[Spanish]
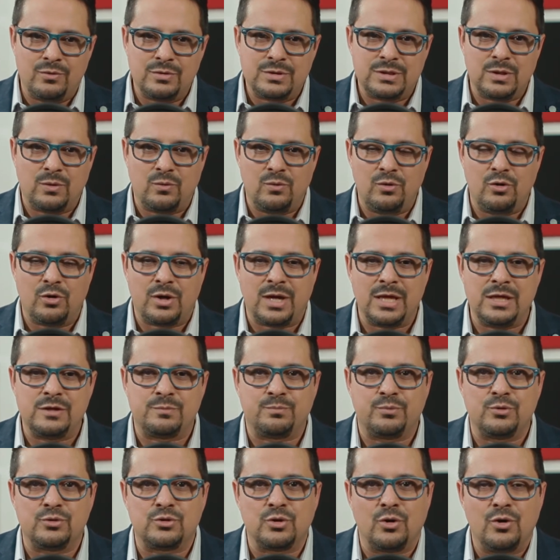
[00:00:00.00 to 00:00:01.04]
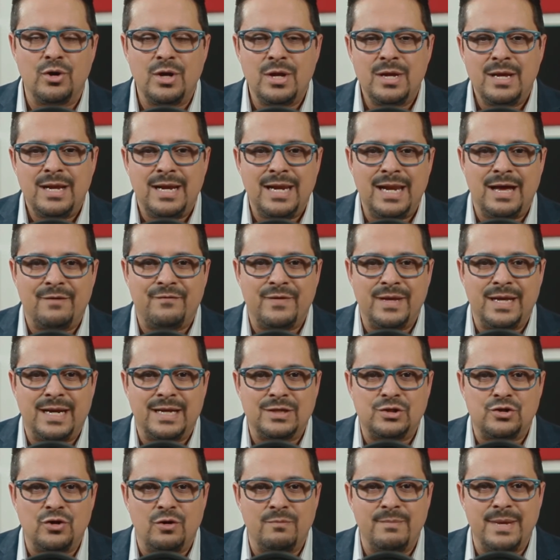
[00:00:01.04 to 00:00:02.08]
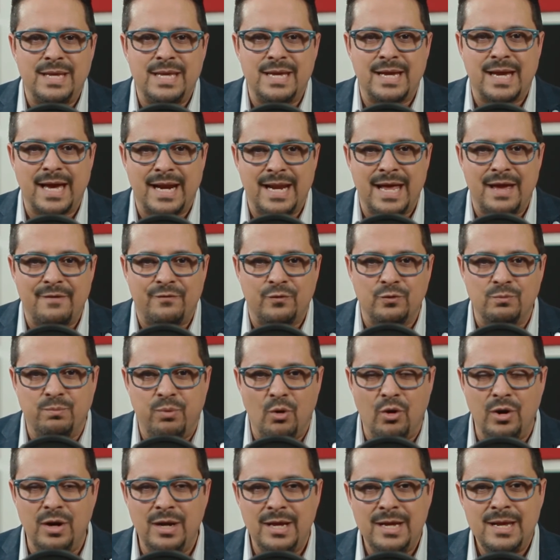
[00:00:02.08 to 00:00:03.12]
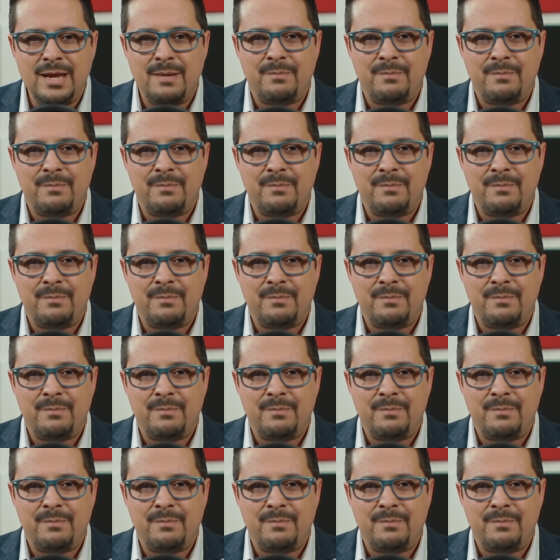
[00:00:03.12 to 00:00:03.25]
según lo que dispuso la Federación Mexicana de Fútbol